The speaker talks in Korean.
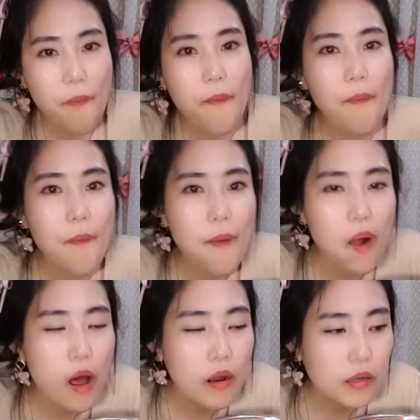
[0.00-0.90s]
음.
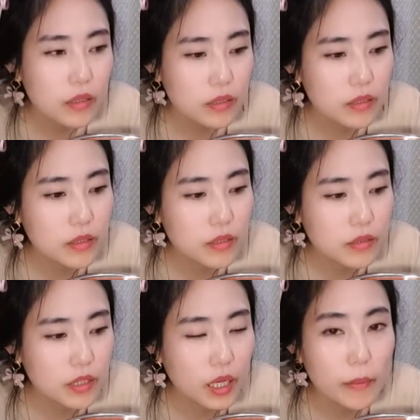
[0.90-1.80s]
그
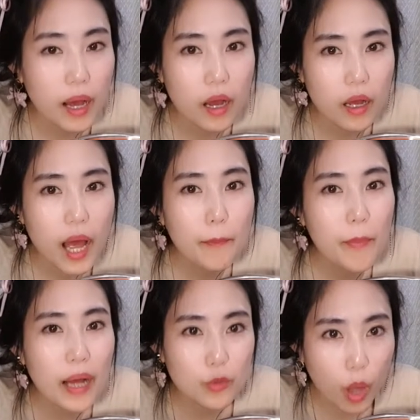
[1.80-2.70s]
제가 막
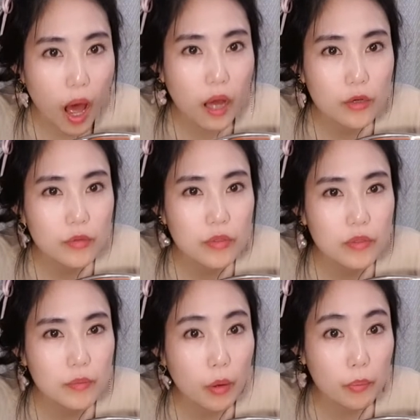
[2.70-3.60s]
합방도 하고
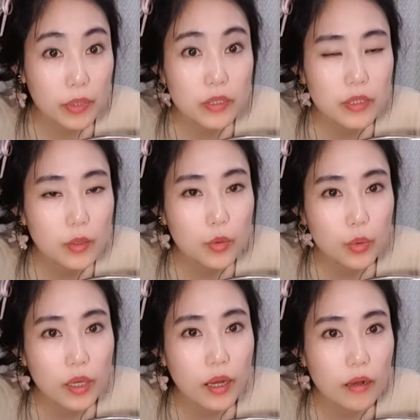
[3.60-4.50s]
뭐 PC로도
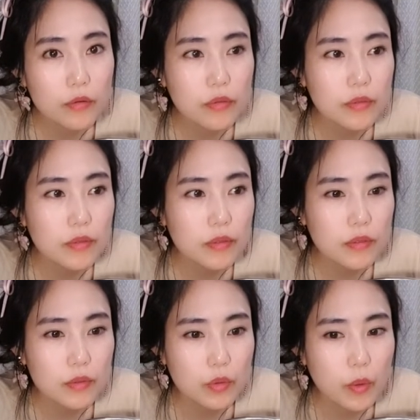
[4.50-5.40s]
해갖고
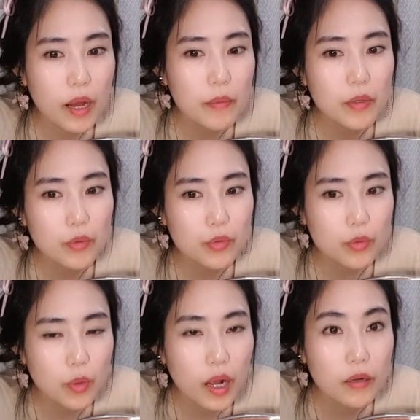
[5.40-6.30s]
좀 화면도 좀
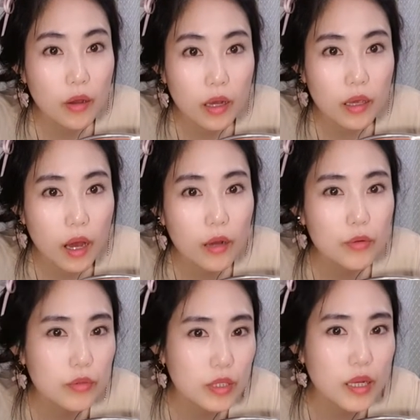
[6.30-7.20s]
화려하게
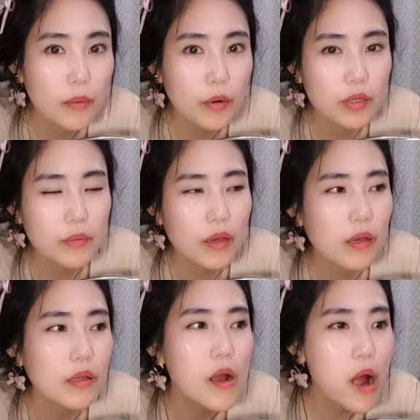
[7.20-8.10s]
하고
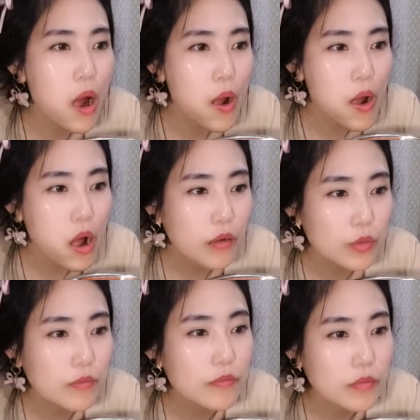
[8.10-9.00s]
이래버리면
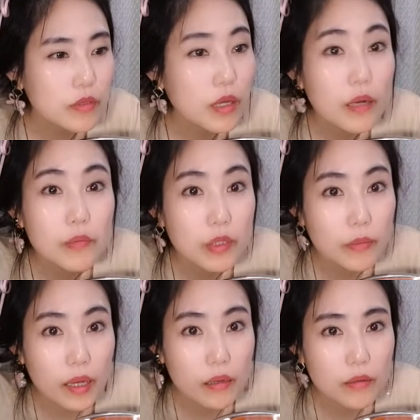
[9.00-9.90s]
좀 사람들이 막